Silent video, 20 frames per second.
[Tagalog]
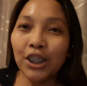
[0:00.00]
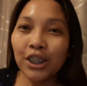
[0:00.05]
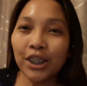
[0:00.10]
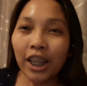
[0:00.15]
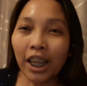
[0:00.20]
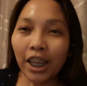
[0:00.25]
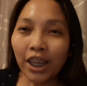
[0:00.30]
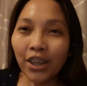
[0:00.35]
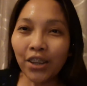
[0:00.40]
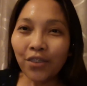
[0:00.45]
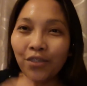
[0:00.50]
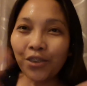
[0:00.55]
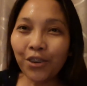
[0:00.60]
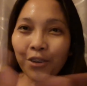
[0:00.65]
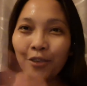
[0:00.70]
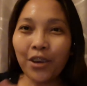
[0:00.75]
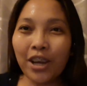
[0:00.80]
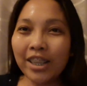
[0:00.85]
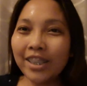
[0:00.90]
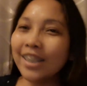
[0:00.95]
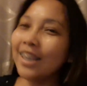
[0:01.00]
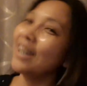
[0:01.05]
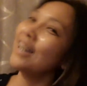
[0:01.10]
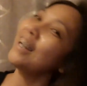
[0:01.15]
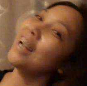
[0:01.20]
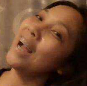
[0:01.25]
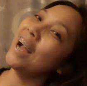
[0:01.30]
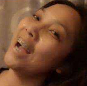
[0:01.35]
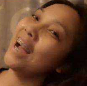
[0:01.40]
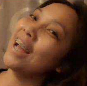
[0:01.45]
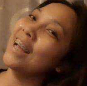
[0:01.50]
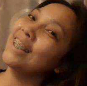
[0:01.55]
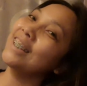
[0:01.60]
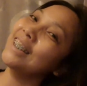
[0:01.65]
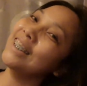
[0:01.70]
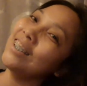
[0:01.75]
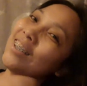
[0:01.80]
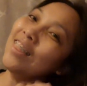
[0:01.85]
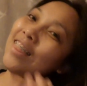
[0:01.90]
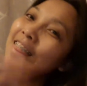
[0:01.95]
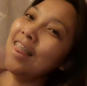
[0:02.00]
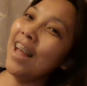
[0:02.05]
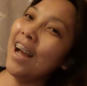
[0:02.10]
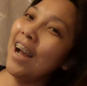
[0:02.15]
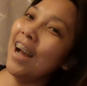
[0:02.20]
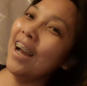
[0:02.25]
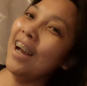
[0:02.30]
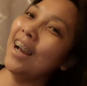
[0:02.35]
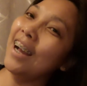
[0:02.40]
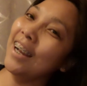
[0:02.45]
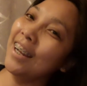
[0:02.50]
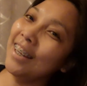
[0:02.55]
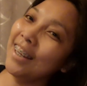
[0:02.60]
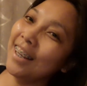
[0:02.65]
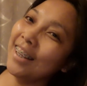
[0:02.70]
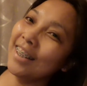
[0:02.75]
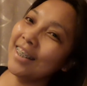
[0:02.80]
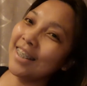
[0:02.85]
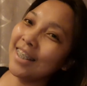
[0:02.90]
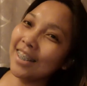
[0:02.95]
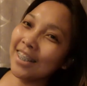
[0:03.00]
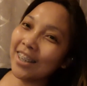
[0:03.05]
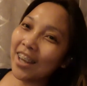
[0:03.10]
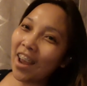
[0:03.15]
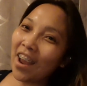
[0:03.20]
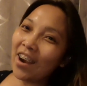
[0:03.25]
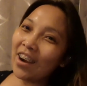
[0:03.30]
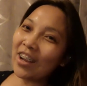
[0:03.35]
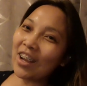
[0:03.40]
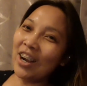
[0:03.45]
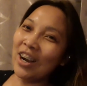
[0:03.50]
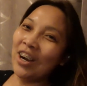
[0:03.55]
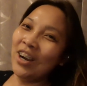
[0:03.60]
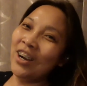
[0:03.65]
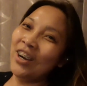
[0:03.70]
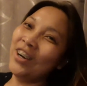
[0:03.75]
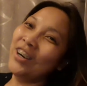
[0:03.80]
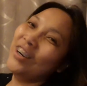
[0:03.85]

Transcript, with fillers: thank you for watching guys yun lang ang isi-share ko